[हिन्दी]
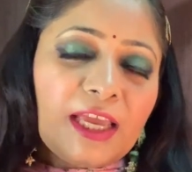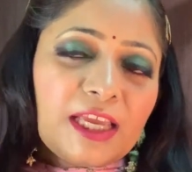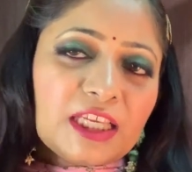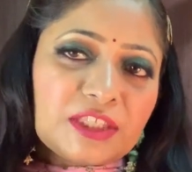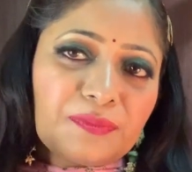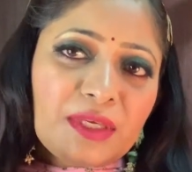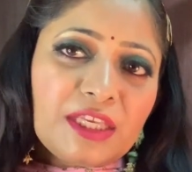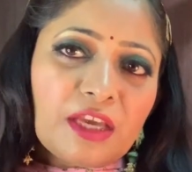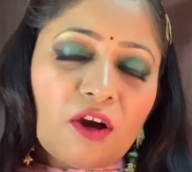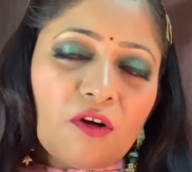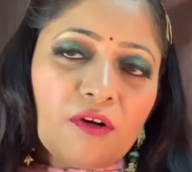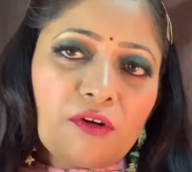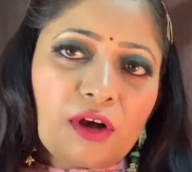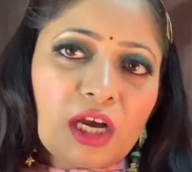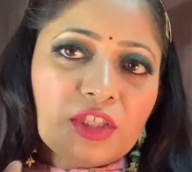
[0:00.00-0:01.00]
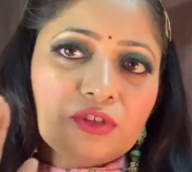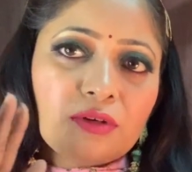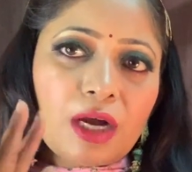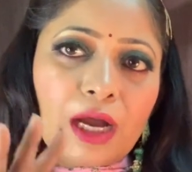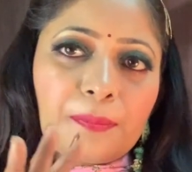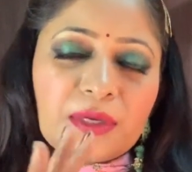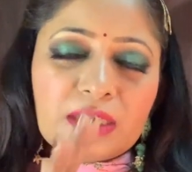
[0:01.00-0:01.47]
इसमें क्या होगा जो
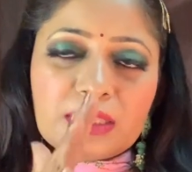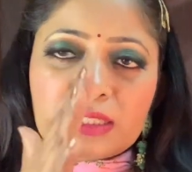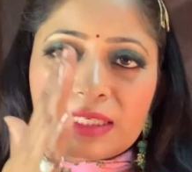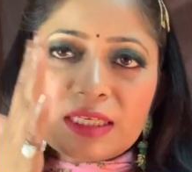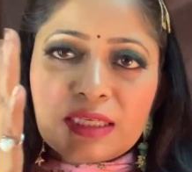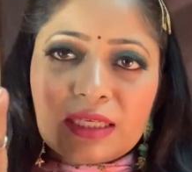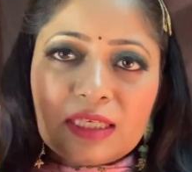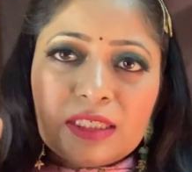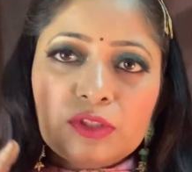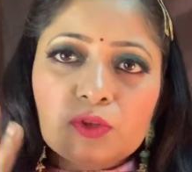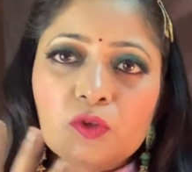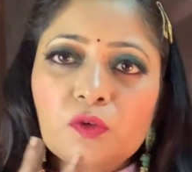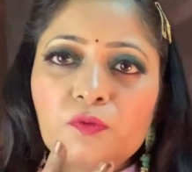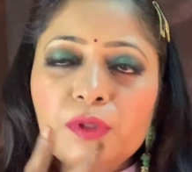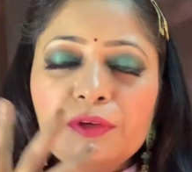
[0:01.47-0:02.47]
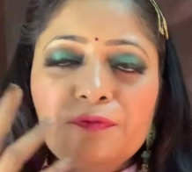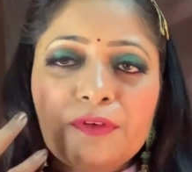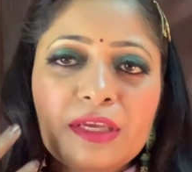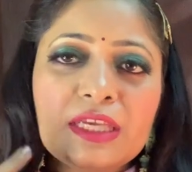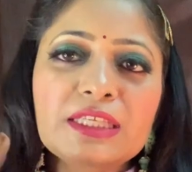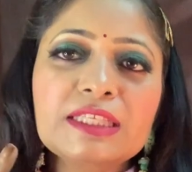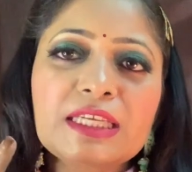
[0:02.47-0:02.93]
आपकी स्किन की जो भी
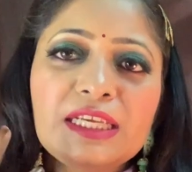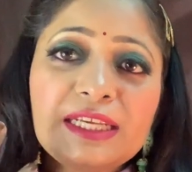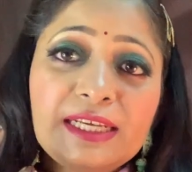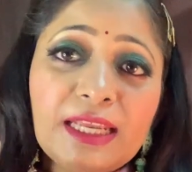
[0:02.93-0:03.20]
फेस की